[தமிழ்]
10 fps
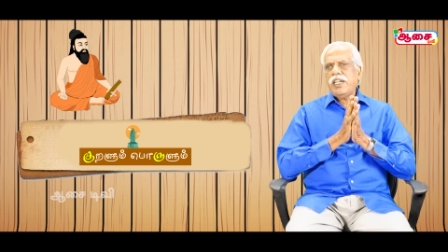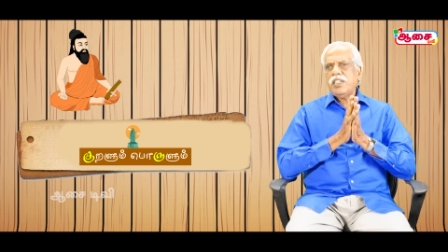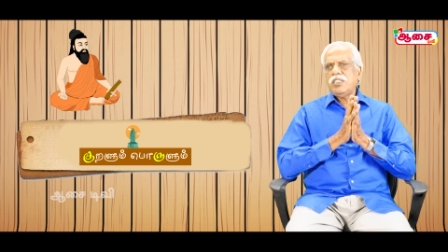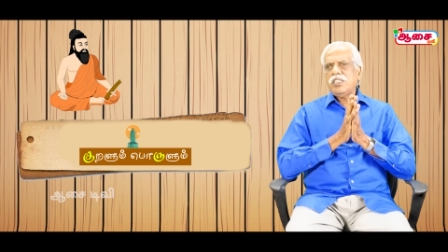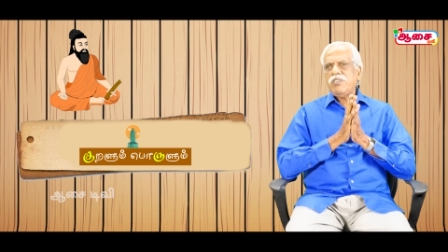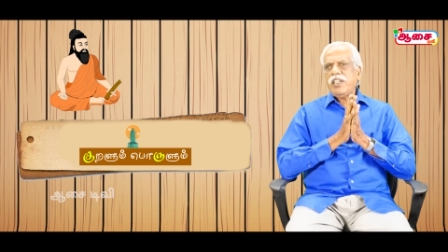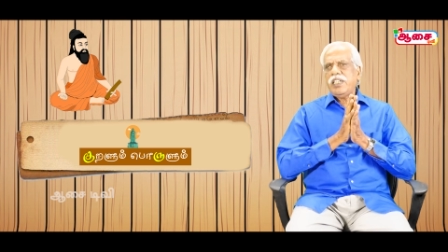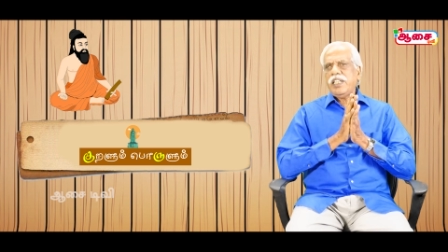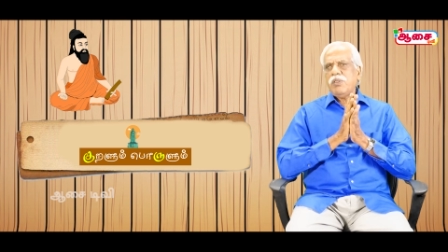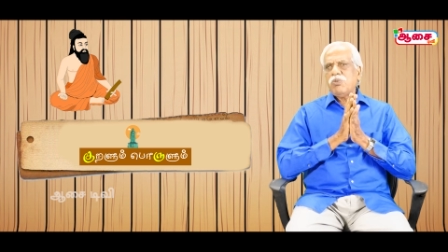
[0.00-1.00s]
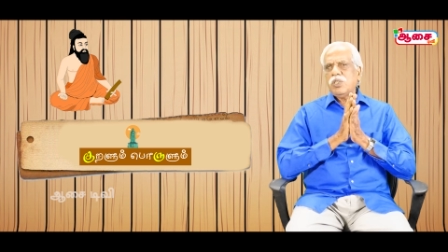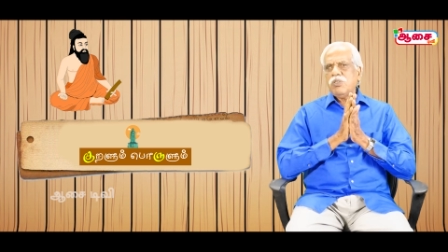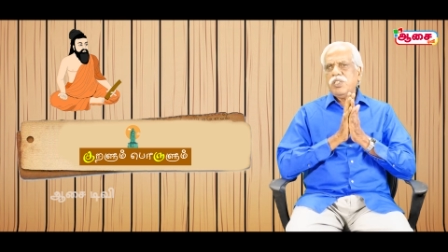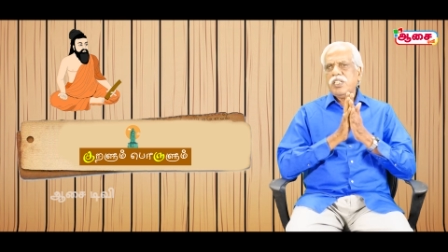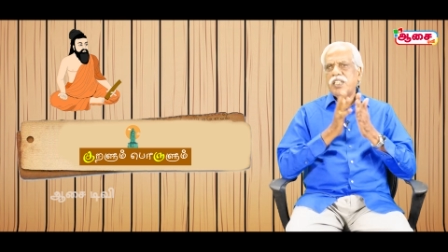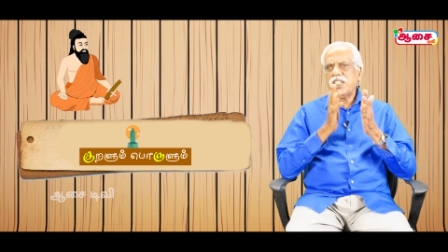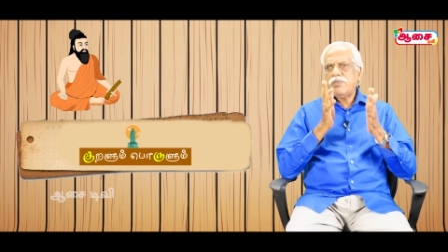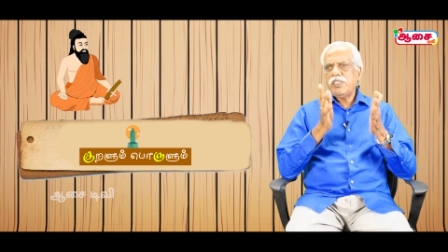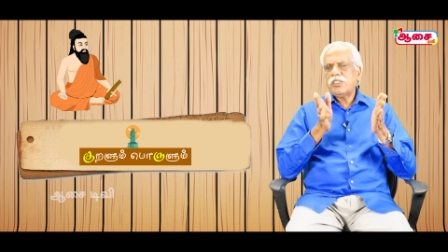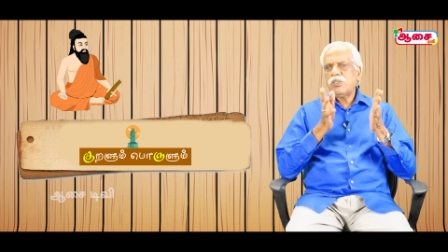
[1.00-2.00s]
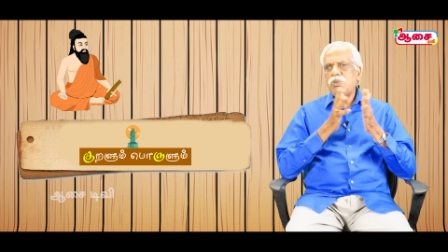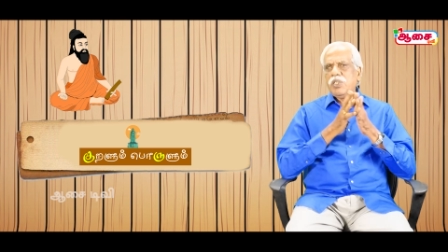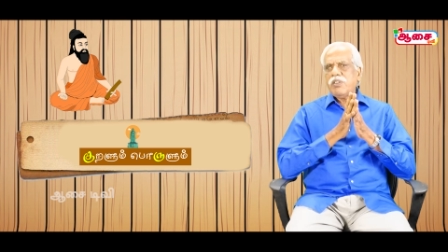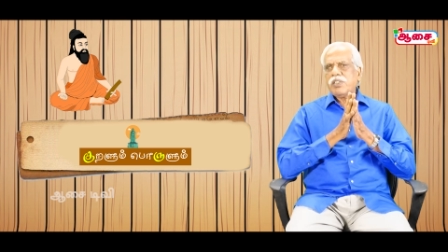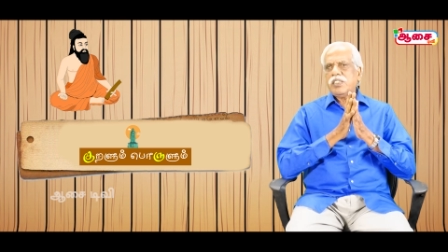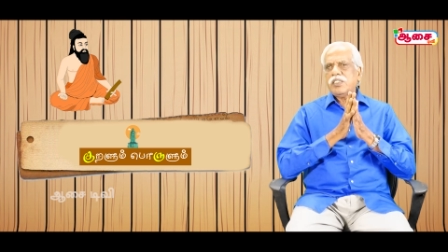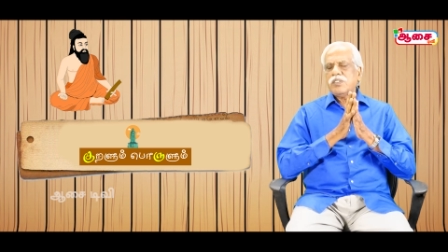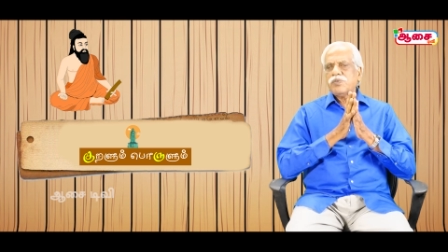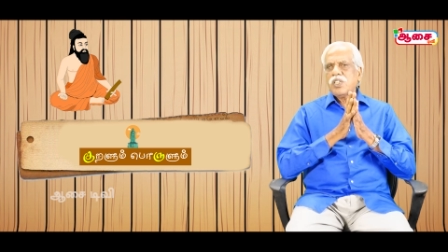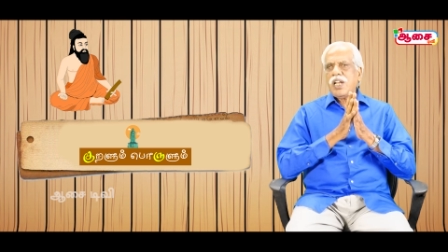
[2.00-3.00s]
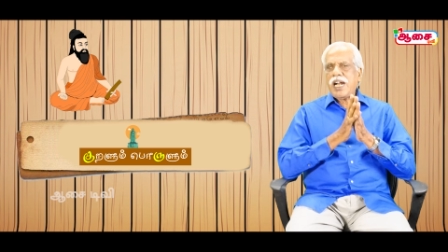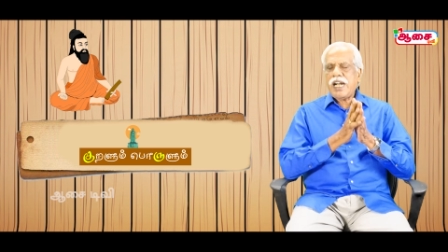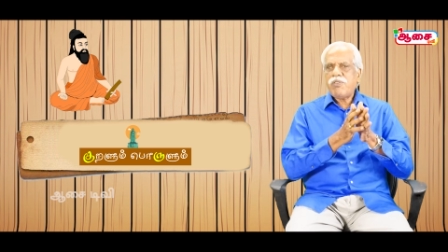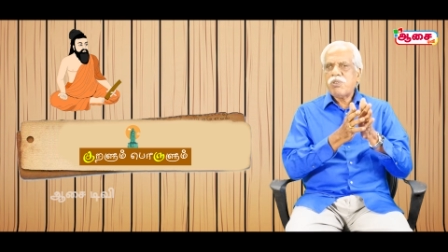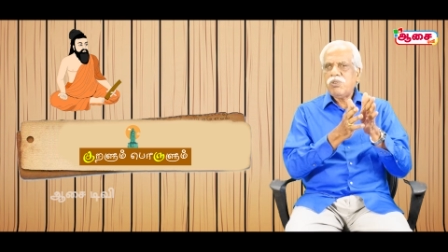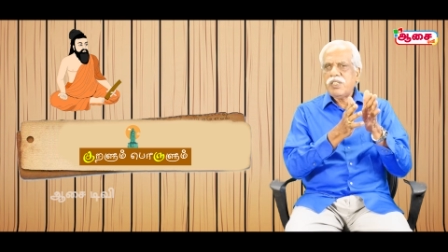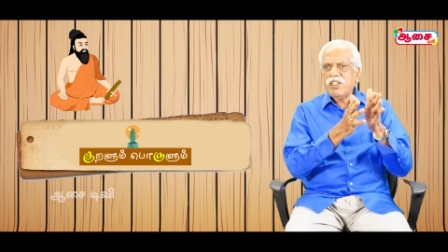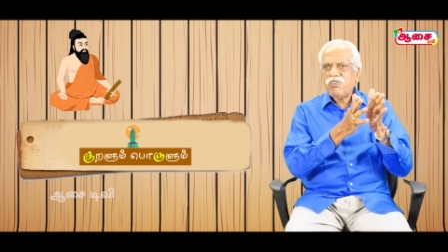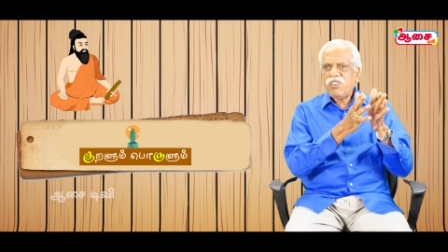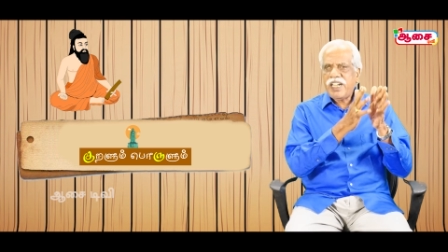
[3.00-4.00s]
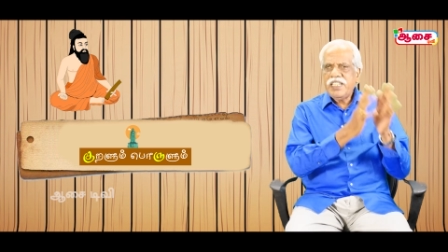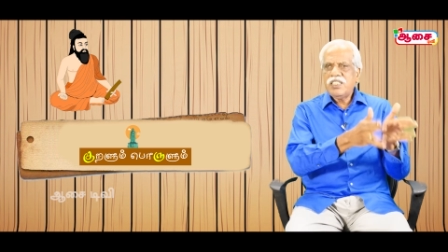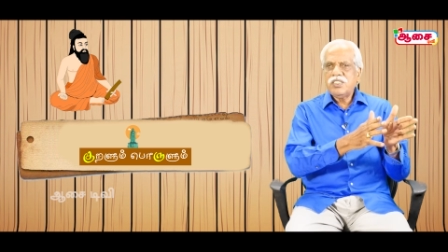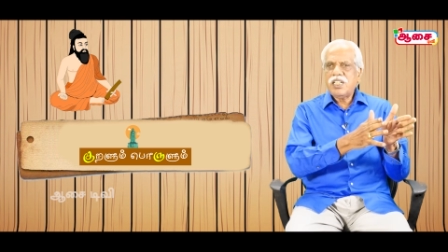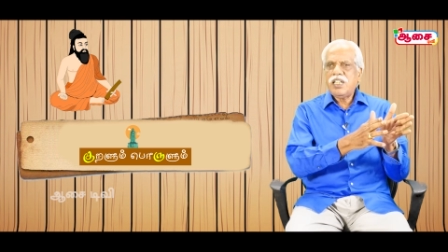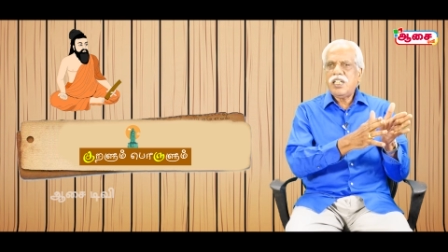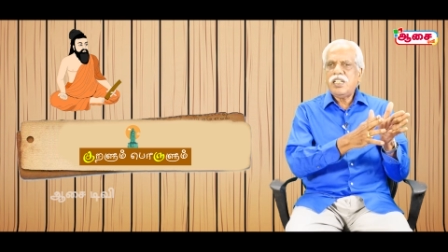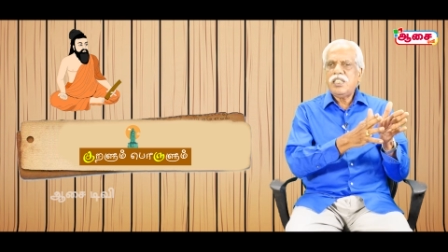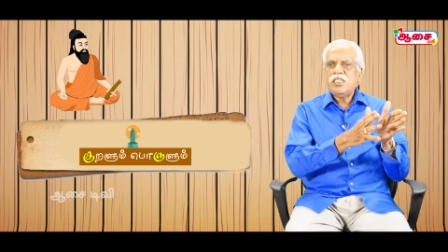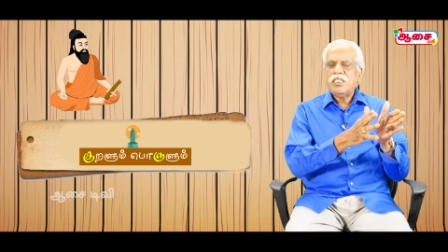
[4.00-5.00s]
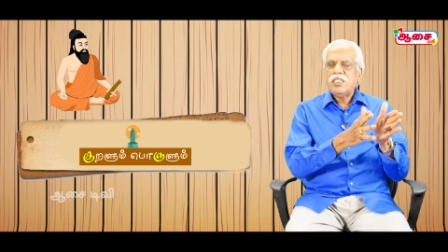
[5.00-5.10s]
அடுத்த வேளை உணவு கிடைக்காமல் இருக்கக்கூடியவர்கள் அவர்களுடைய வயிறு தான்